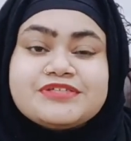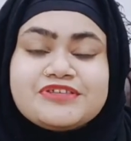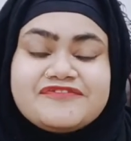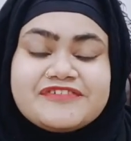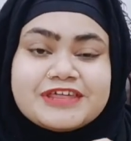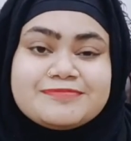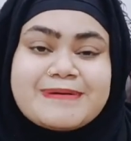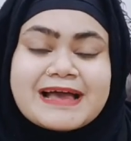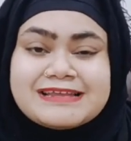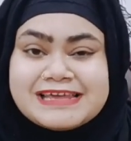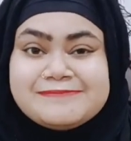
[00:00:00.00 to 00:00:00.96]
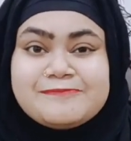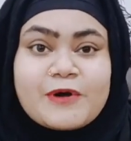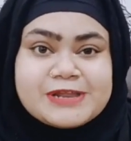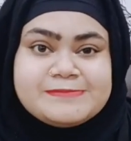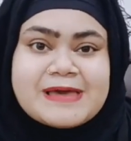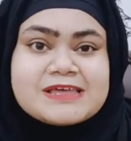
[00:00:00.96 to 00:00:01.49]
ये सिर्फ फेस पैक नहीं
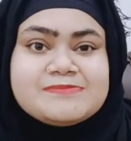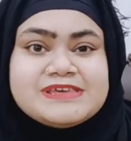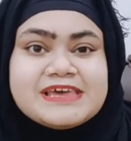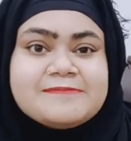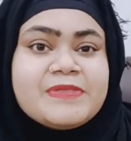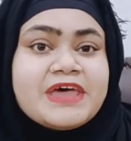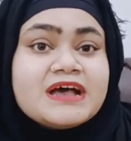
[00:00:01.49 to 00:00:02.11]
बॉडी पैक भी है